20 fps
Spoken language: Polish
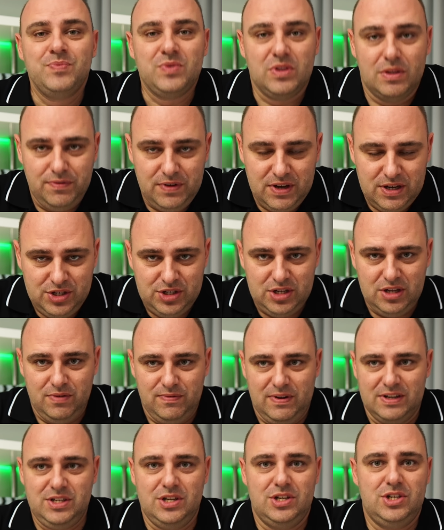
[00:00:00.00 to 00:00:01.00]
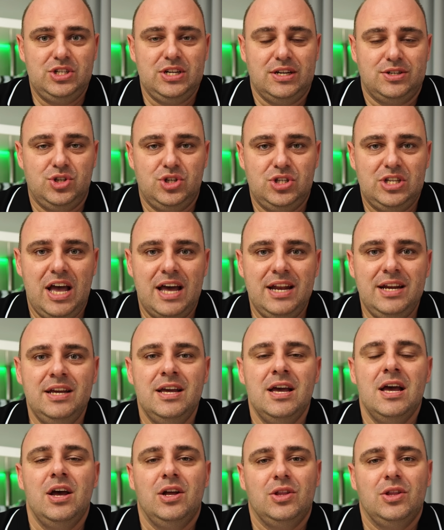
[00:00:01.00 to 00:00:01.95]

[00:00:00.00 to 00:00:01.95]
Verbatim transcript: 224.